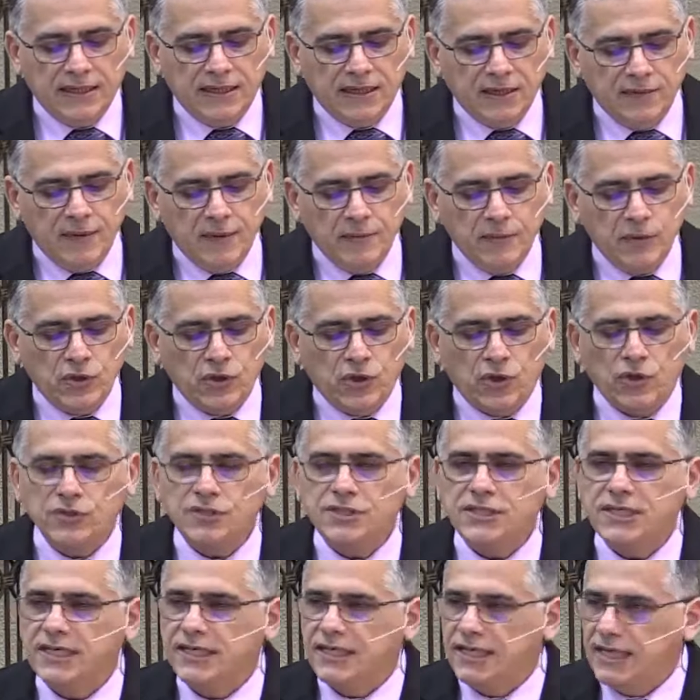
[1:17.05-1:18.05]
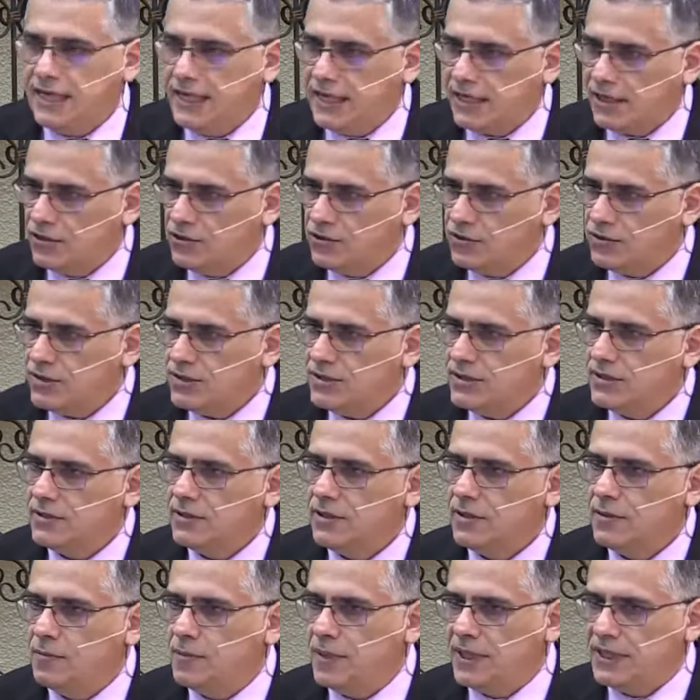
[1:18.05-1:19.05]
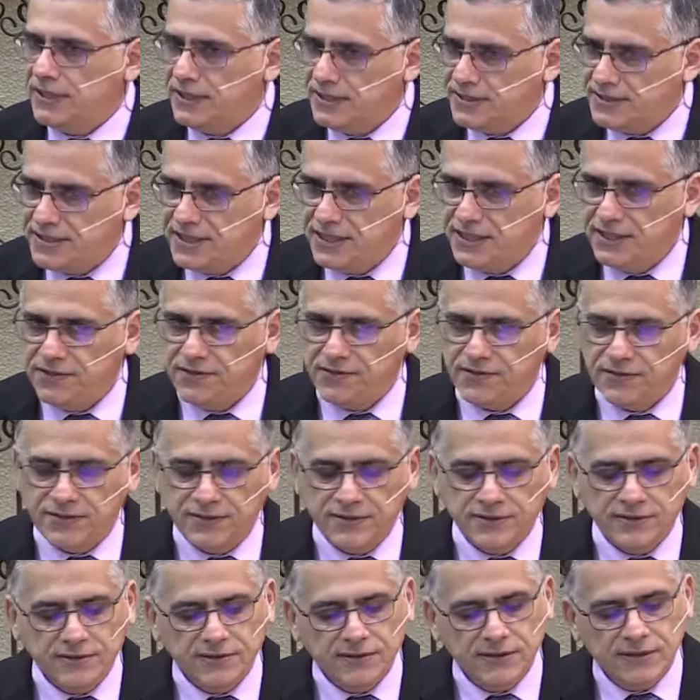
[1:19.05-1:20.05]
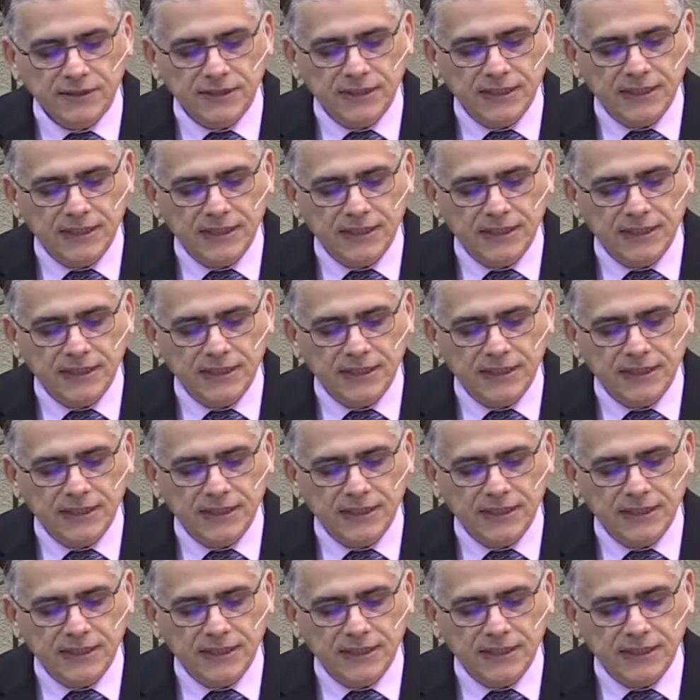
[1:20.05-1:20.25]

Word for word: debemos considerarnos bendecidos.